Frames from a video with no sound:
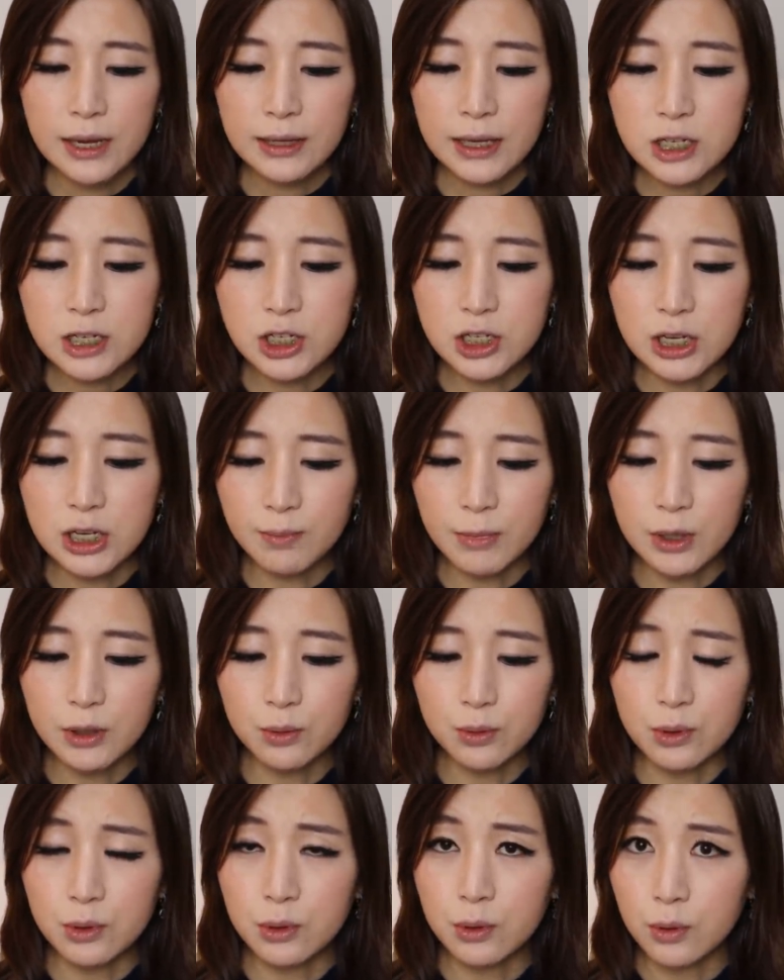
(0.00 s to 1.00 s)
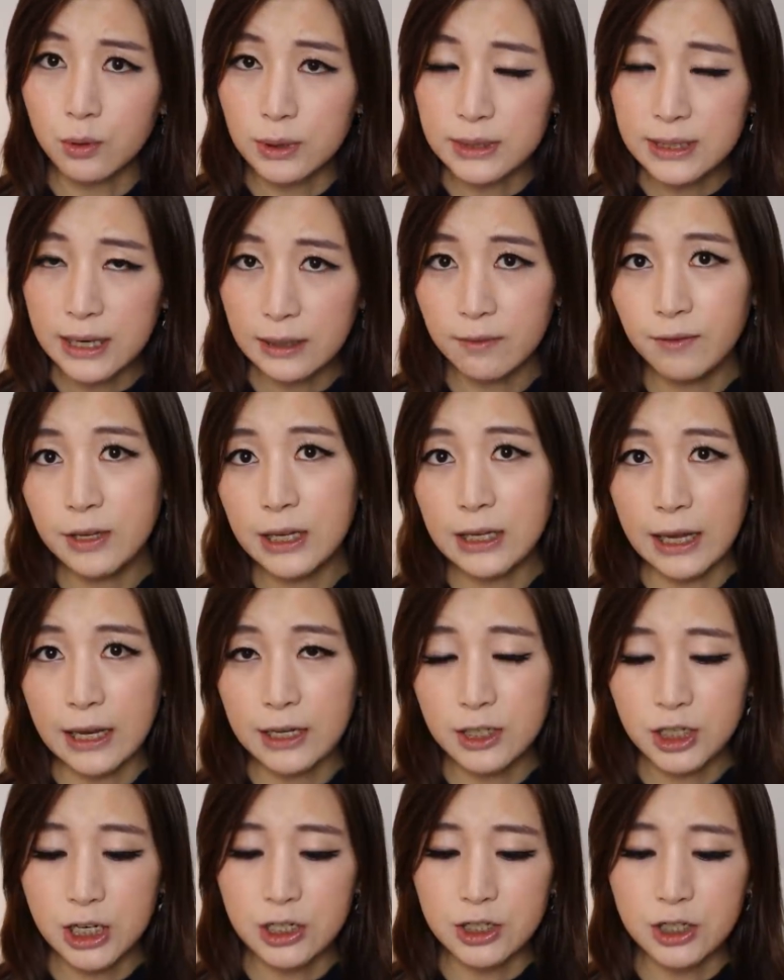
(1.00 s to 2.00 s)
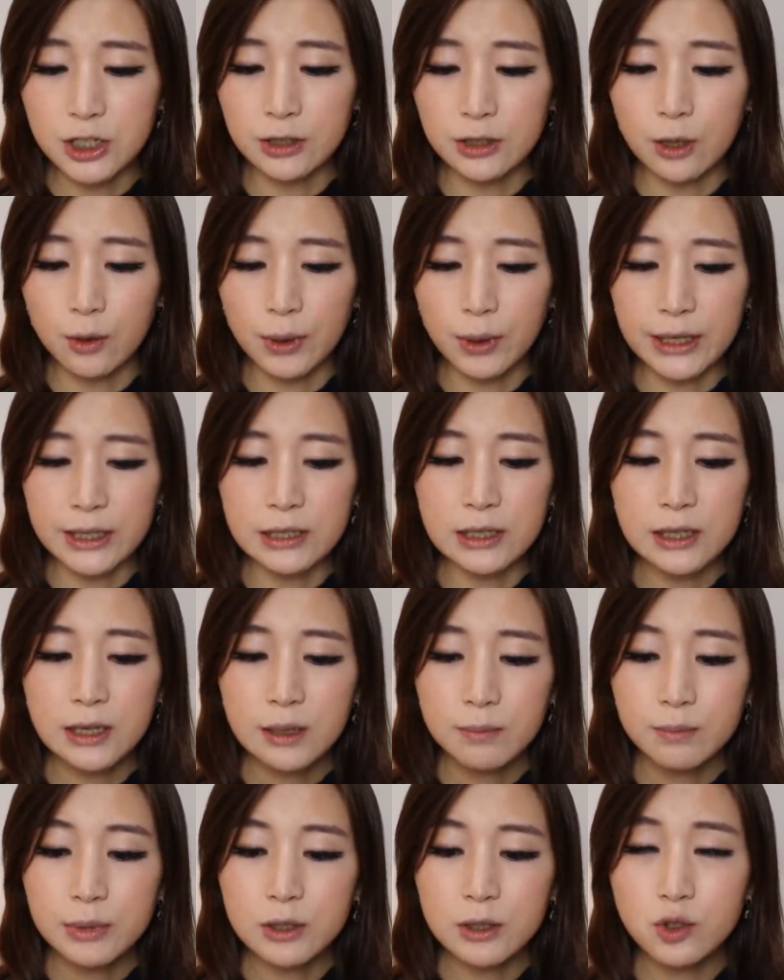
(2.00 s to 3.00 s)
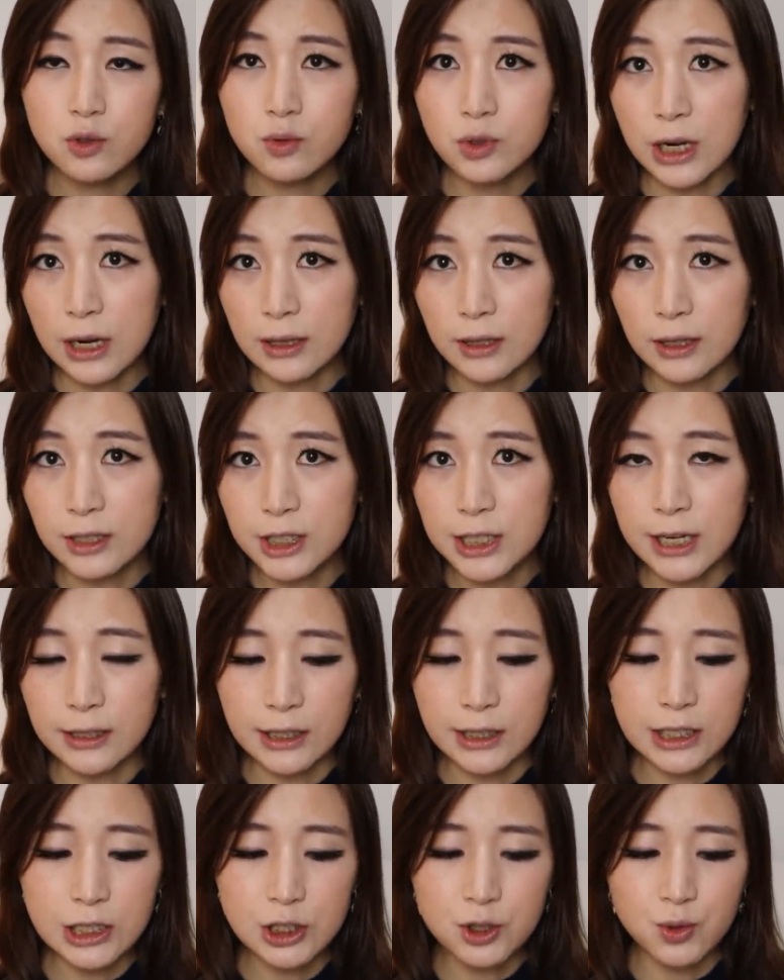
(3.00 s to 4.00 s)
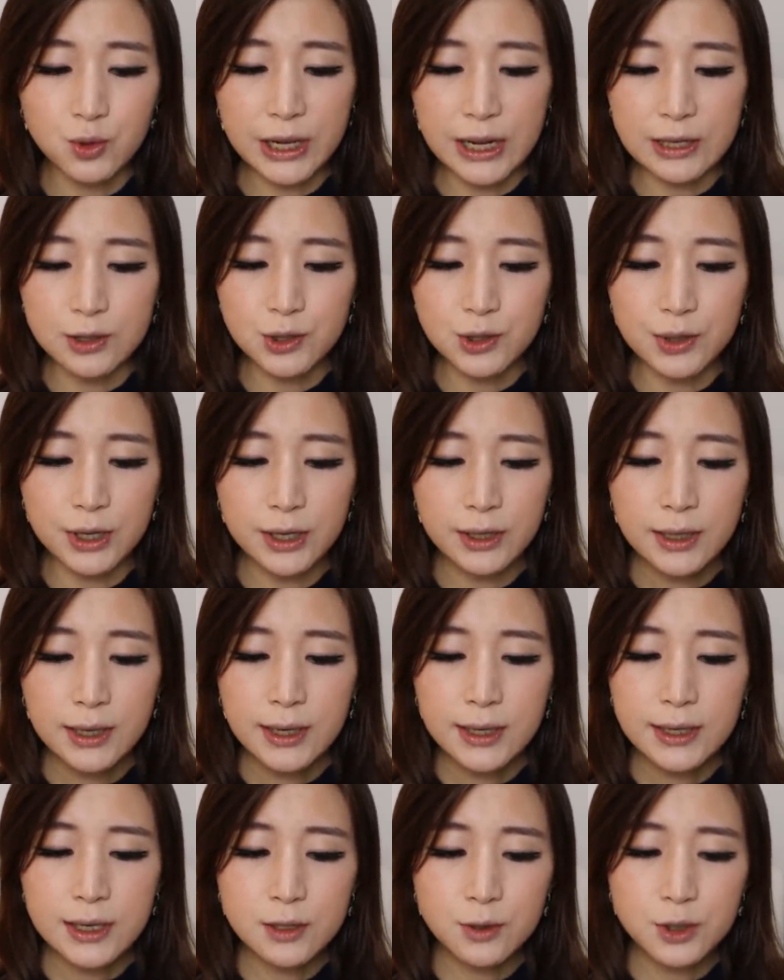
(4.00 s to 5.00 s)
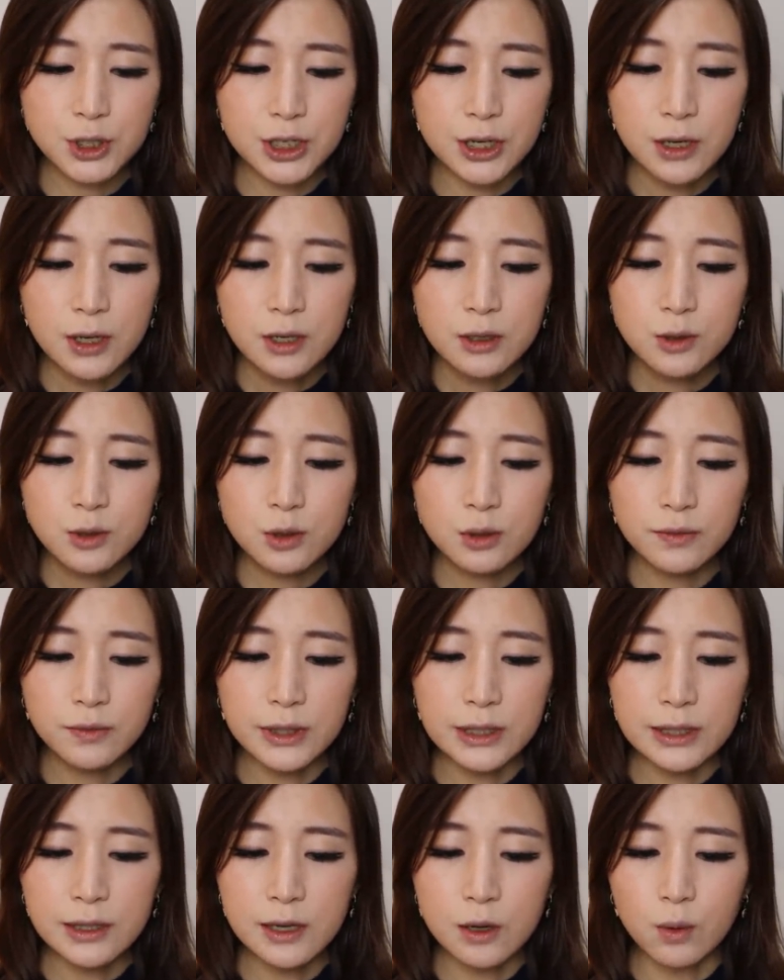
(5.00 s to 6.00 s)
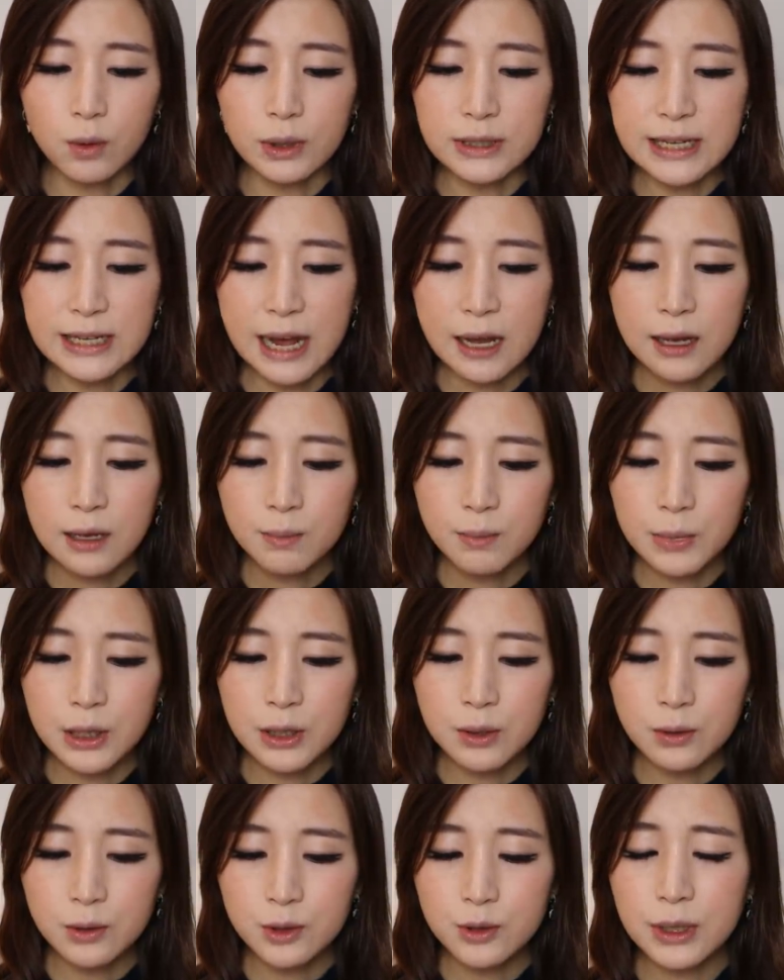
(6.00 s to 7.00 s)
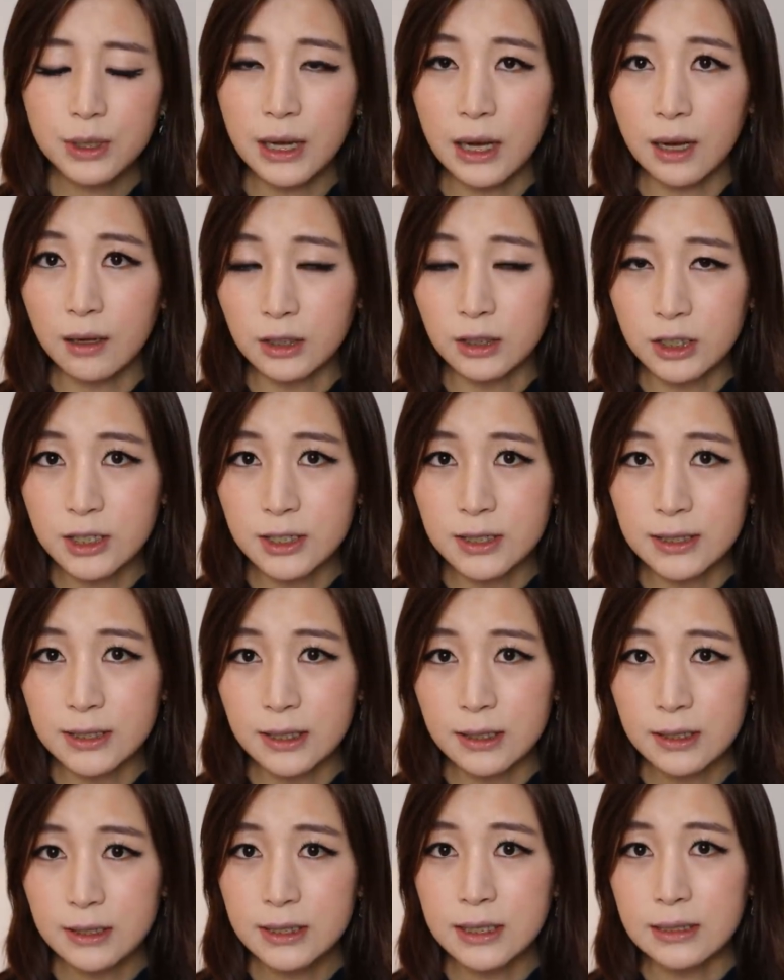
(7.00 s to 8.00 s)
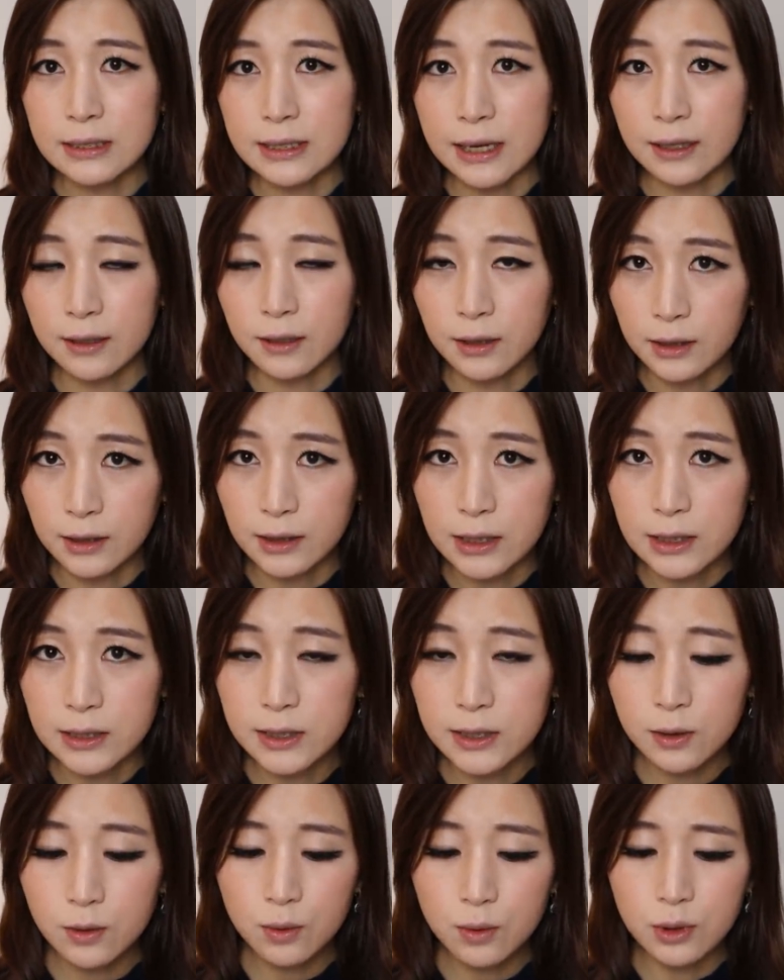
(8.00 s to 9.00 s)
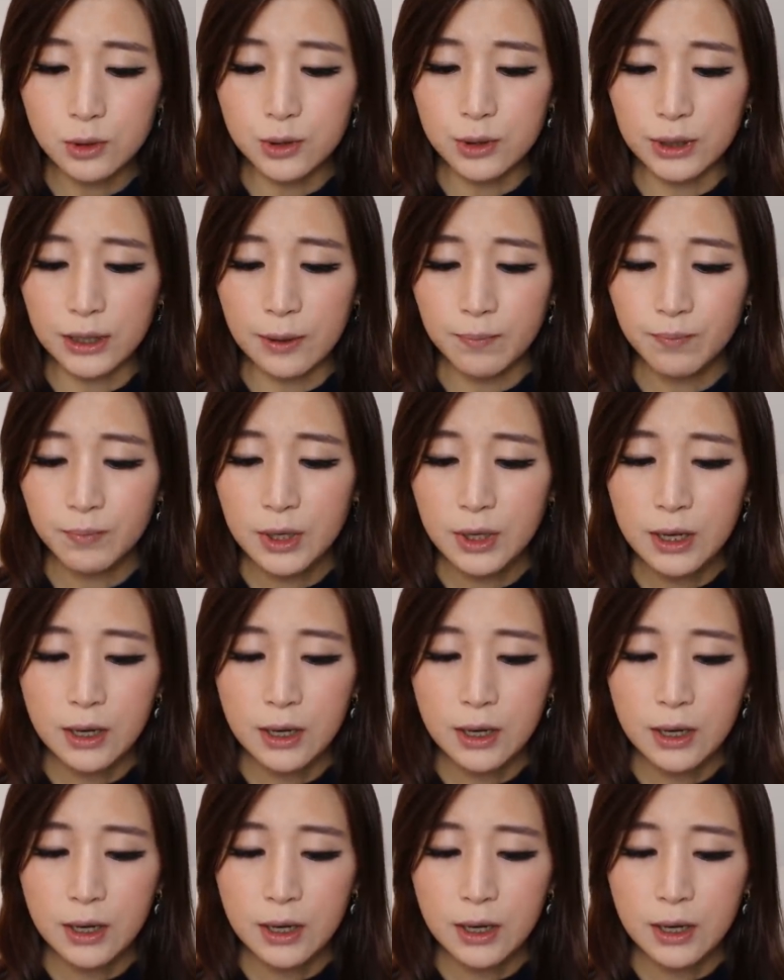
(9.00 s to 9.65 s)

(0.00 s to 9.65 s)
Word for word: 它使人们对于国家的未来产生了怀疑，并助长了这样的一种感觉，也就是作为一个国家，美国最好的日子现在可能已经过去了。